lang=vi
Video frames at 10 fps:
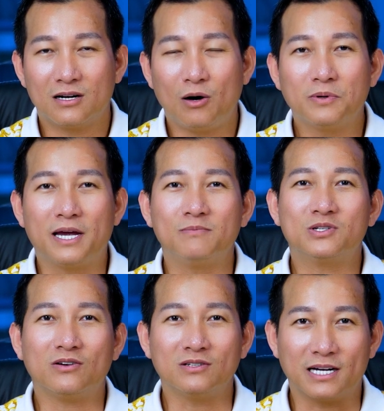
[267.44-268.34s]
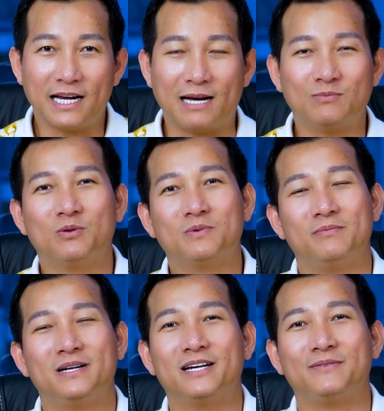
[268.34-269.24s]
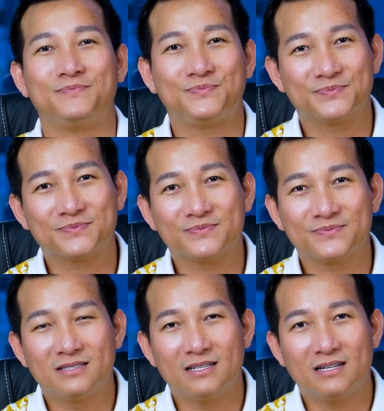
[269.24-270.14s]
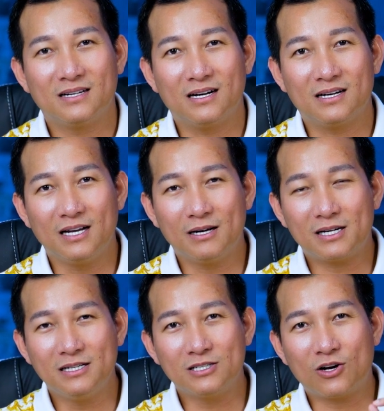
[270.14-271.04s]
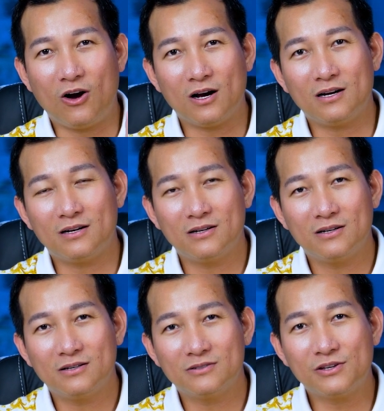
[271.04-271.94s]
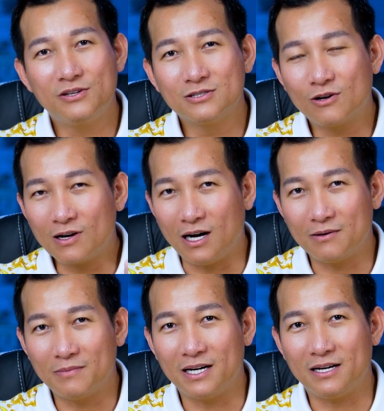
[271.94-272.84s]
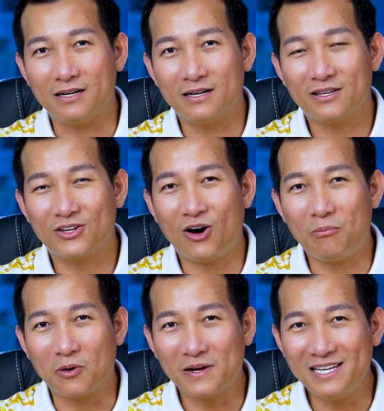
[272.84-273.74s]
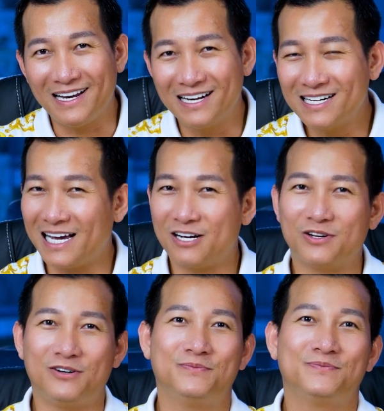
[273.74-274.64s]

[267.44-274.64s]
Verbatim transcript: không kiểm soát được cái cảm xúc từ bên trong à, nên cái đứa con nó chưa có cần mình cho một cái gì lớn lao đâu